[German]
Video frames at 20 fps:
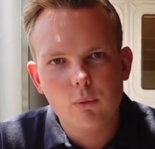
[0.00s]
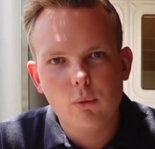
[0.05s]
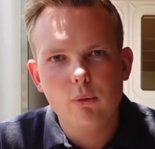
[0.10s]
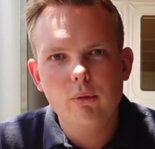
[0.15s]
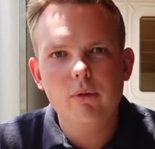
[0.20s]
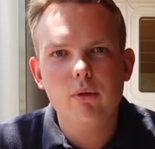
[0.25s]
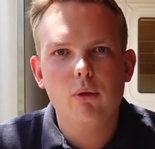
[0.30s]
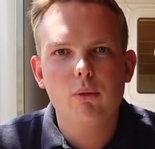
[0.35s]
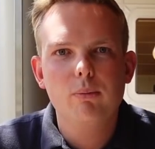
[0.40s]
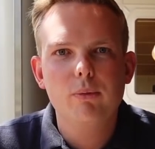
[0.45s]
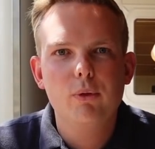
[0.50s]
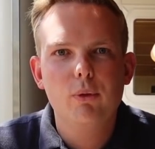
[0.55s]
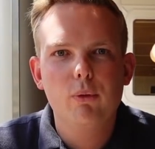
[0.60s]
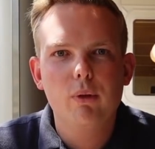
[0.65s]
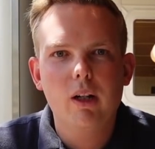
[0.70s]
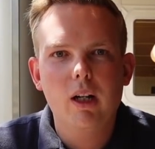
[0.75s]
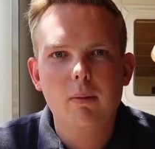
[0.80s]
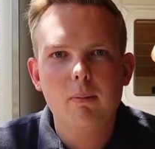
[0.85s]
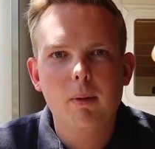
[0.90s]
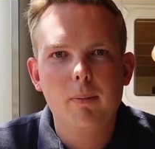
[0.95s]

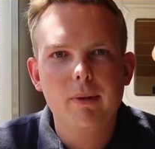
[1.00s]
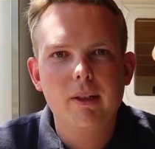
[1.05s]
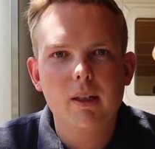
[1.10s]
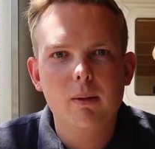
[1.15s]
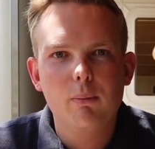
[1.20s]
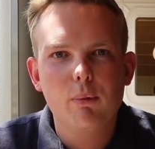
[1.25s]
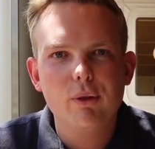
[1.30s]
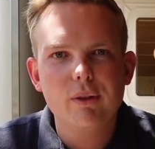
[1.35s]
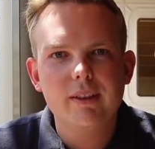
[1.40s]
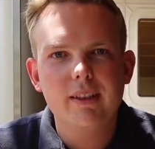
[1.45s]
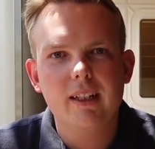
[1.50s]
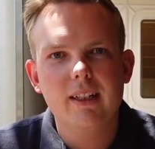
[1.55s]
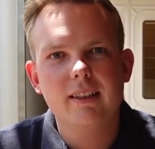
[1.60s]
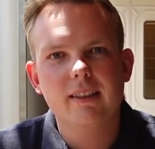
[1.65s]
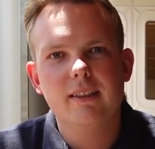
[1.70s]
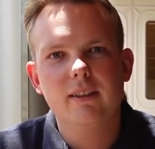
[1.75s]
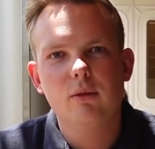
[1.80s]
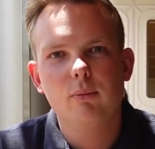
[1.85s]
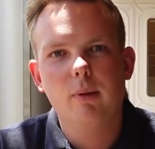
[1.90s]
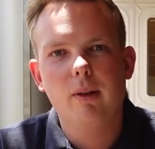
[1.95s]
Rundum-Tour, einmal mit dem Bus
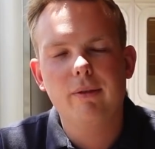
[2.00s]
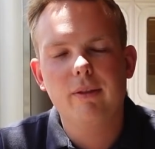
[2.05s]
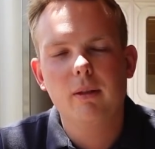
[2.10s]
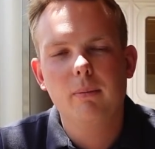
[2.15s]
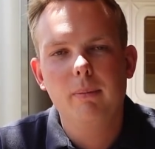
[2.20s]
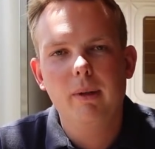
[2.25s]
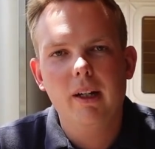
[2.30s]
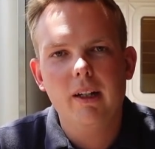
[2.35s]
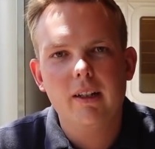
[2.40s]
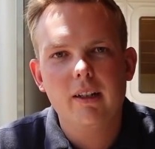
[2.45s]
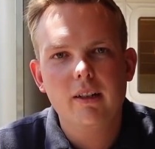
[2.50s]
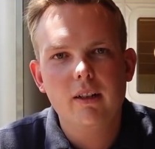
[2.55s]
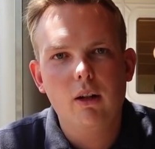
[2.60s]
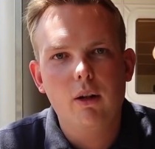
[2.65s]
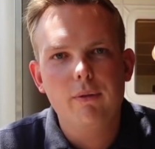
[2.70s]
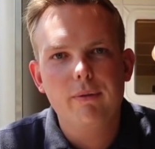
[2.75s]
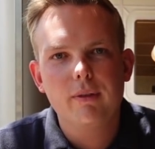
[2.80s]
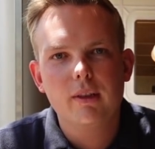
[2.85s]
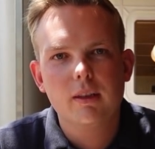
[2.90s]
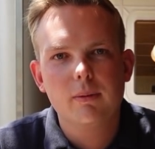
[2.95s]
erst über auf den Berg
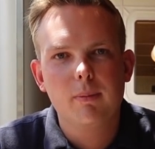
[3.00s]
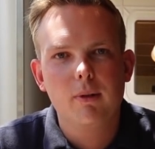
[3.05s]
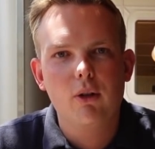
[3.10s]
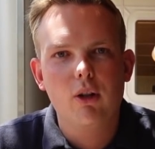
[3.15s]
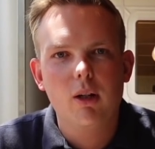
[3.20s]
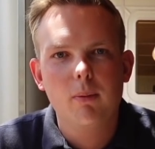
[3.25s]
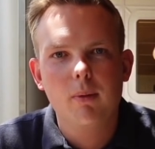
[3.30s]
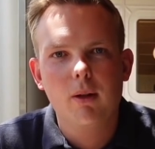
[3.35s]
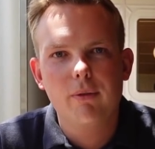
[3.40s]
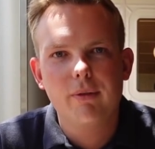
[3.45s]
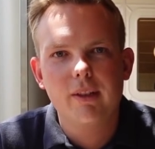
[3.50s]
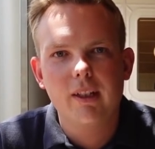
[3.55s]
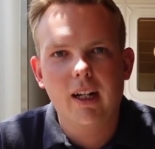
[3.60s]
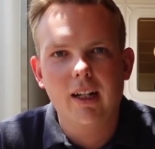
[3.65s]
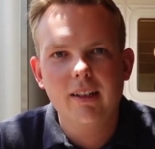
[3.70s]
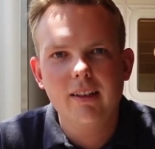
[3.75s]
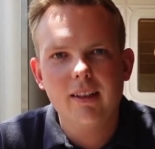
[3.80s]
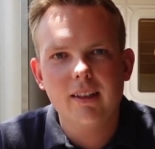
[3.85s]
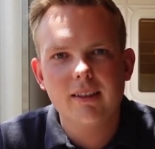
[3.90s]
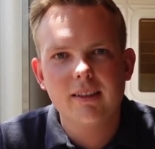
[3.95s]
hinauf, dass man auch immer auf die
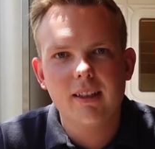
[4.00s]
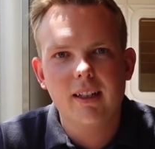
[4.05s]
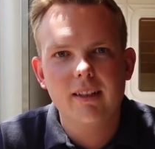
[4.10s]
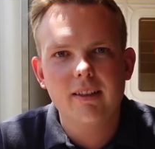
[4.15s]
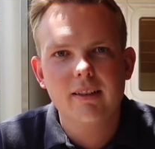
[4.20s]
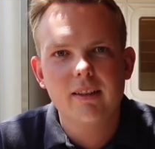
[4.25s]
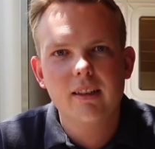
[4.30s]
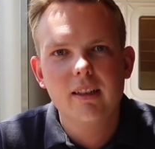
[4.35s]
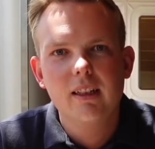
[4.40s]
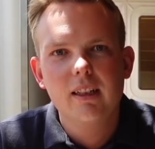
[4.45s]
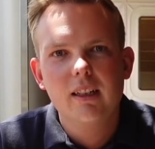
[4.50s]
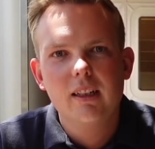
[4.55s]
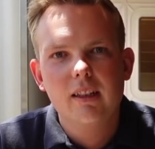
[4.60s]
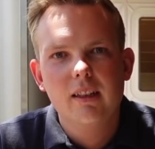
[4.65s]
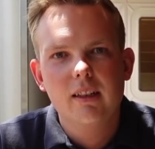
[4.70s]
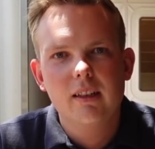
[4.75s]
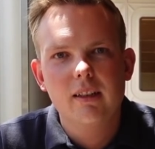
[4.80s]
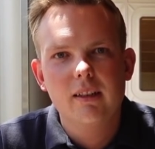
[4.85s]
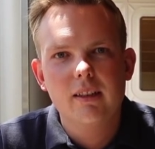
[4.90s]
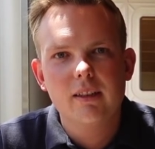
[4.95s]
andere Seite
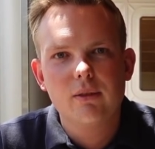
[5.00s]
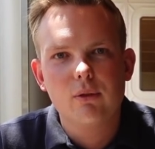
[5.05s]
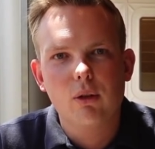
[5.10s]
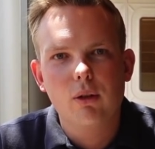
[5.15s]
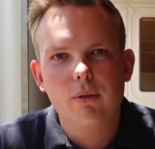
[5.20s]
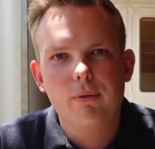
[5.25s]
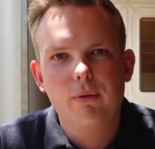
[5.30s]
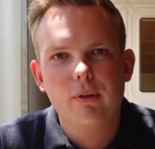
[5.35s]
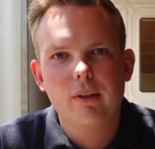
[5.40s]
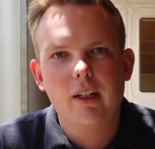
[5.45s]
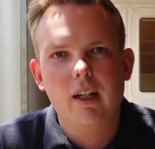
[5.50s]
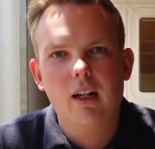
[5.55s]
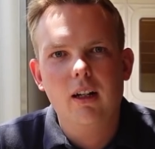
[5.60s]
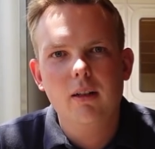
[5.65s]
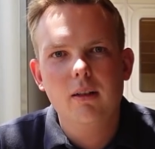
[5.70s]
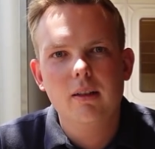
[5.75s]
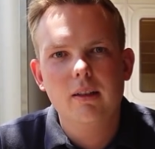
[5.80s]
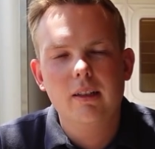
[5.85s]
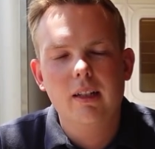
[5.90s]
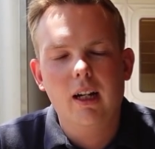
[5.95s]
äh, des Golf von
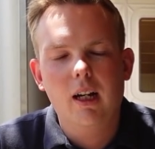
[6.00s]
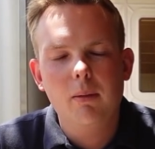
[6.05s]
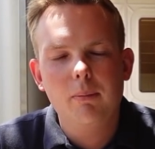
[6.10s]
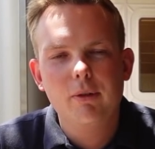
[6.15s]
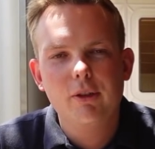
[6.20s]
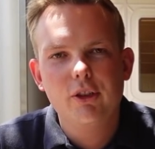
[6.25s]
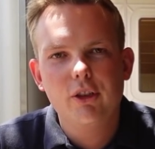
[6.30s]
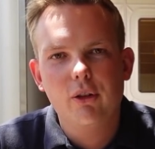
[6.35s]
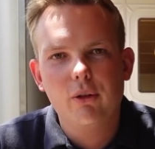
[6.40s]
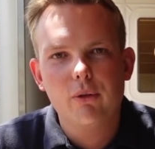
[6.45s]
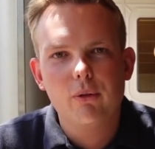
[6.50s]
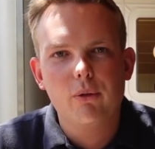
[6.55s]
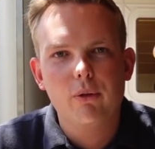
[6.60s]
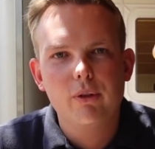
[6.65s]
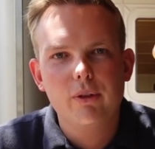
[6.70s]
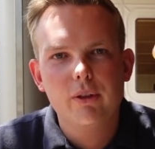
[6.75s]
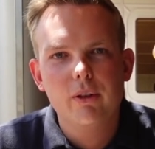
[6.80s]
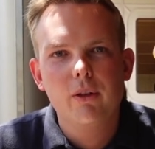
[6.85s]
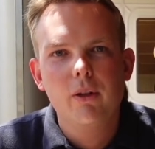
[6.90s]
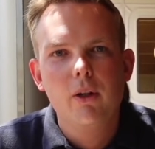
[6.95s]
Neapel schauen
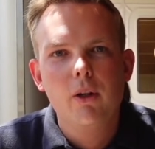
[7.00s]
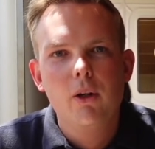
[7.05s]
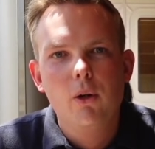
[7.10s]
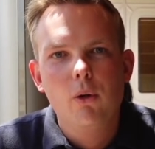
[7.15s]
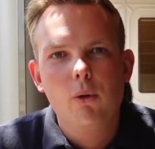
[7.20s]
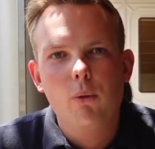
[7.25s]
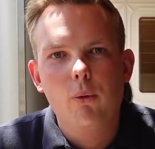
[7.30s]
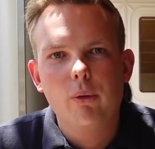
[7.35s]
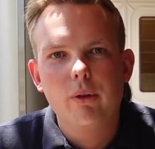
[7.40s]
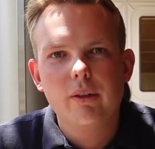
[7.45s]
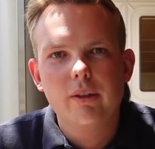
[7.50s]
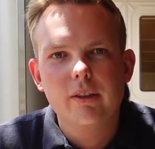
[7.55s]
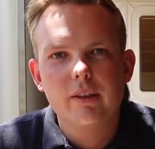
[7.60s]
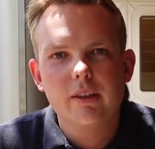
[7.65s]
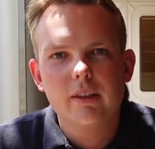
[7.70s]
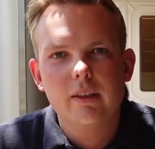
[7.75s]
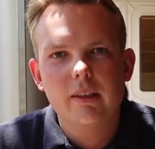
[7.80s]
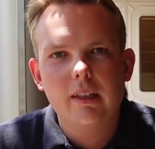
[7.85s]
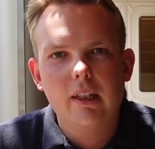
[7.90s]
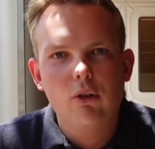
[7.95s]
konnte und
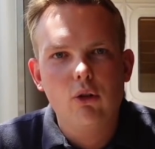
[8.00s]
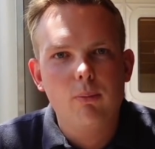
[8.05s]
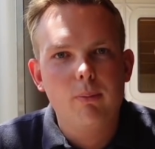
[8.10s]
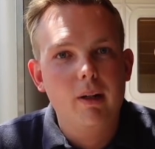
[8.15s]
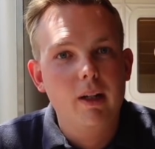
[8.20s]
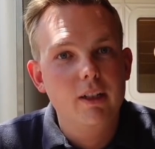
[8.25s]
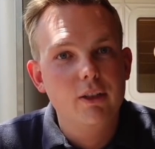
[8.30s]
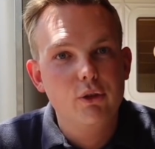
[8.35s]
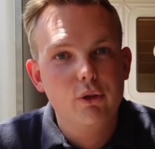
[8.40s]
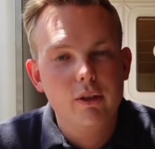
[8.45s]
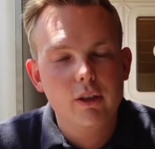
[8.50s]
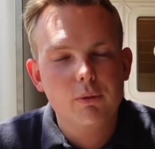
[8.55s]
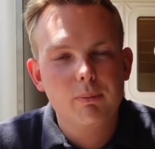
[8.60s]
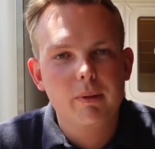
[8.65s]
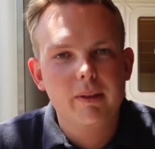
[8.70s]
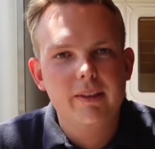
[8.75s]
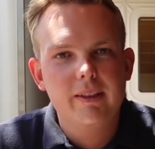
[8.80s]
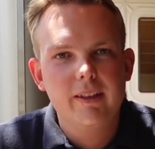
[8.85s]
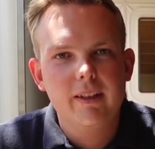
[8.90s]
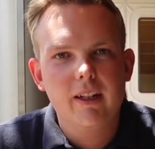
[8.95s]
äh, dann nochmal ein schöner
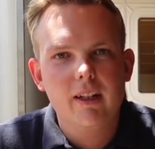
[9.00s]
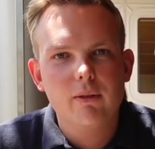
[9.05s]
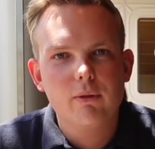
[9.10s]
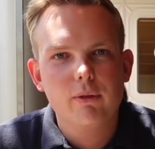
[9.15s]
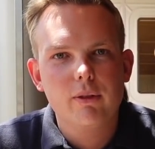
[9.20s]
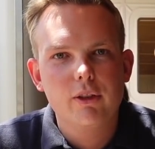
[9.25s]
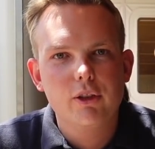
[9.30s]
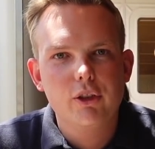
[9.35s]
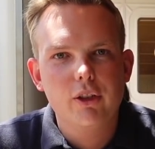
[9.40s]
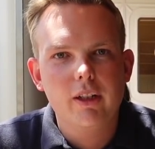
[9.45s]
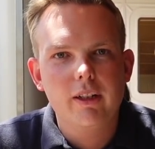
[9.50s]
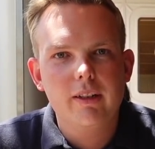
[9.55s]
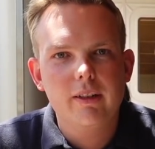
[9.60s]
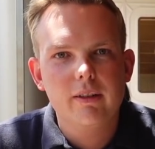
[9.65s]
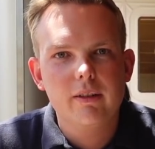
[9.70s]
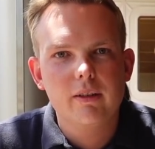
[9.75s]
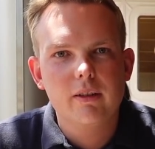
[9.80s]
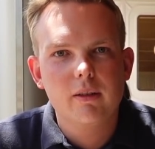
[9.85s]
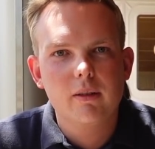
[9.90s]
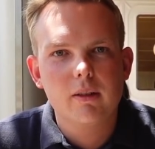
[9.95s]
Spaziergang durch die Stadt,
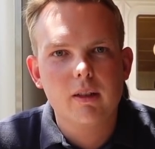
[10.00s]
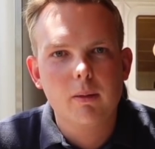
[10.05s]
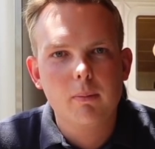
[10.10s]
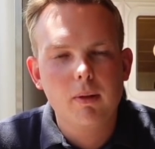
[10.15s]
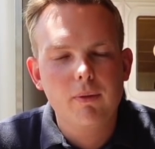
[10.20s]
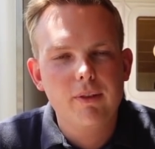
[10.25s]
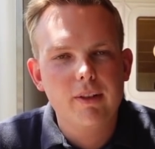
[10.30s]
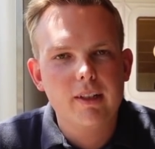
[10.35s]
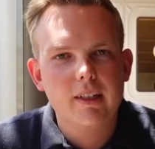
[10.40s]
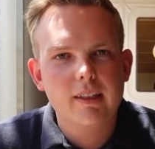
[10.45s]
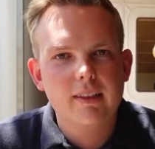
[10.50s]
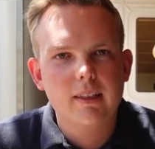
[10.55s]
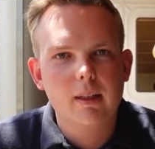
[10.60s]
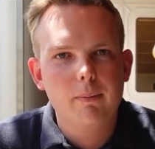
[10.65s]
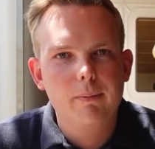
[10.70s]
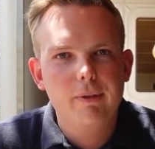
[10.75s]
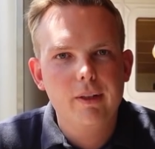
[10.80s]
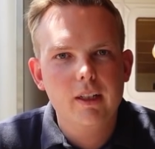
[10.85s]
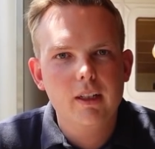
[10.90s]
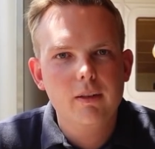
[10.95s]
äh, kann man wirklich sehr
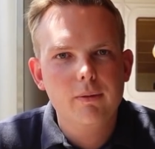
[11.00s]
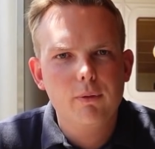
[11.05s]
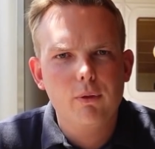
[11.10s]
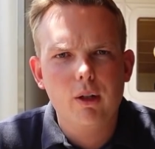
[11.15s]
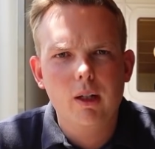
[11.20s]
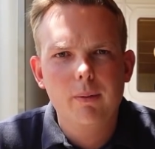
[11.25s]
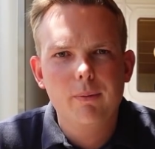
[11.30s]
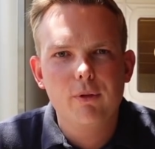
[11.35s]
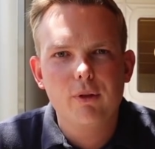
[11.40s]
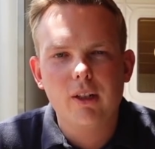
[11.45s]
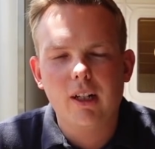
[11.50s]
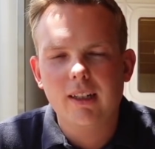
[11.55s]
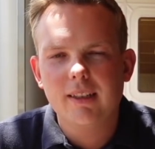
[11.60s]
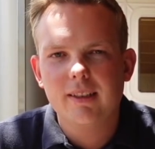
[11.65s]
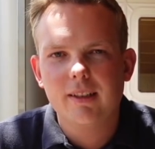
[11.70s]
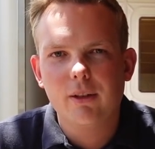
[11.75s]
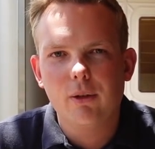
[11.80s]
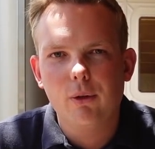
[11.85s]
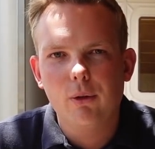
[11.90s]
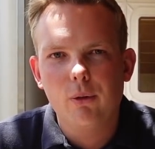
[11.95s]
empfehlen, vor allem für
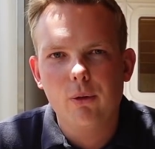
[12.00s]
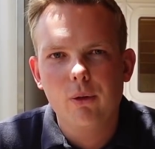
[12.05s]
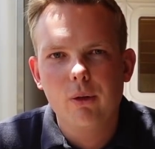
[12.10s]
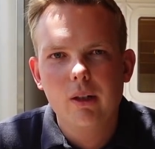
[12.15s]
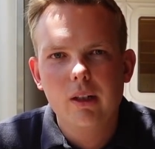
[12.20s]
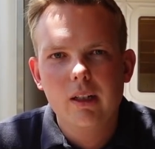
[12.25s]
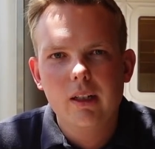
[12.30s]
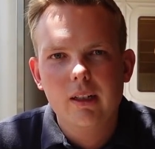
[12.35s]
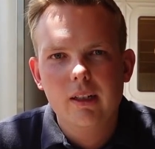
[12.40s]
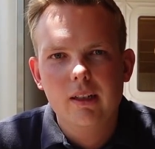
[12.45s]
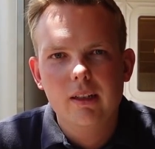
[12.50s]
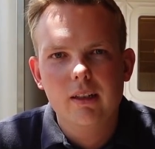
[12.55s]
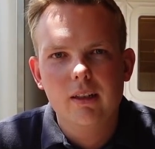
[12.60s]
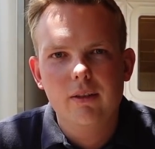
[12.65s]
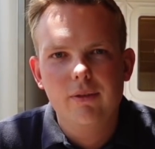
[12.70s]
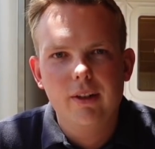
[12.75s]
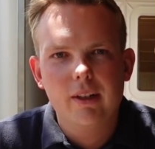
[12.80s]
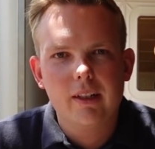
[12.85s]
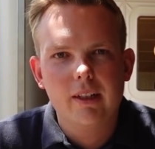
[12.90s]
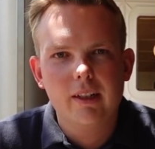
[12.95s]
30 Euro
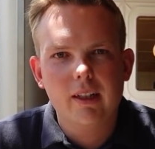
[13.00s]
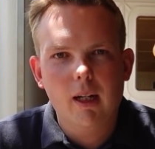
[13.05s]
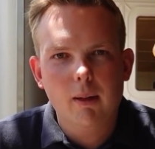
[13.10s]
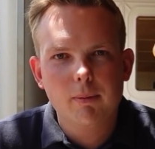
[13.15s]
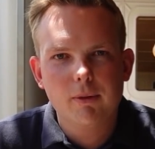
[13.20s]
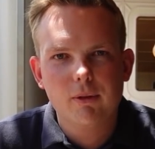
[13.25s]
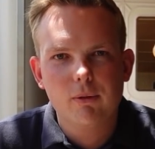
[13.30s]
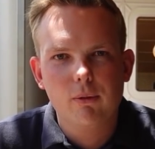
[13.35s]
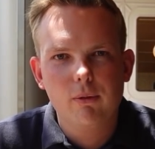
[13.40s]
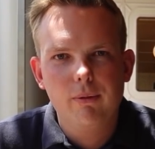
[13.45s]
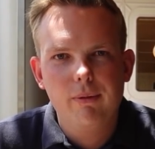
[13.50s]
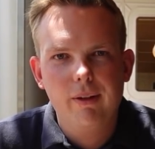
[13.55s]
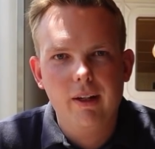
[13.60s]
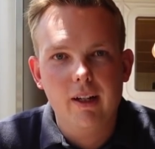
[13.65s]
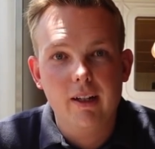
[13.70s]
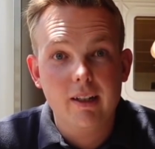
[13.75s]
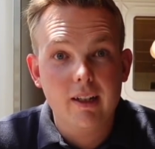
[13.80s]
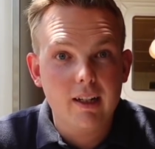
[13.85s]
äh, wirklich absolut fair.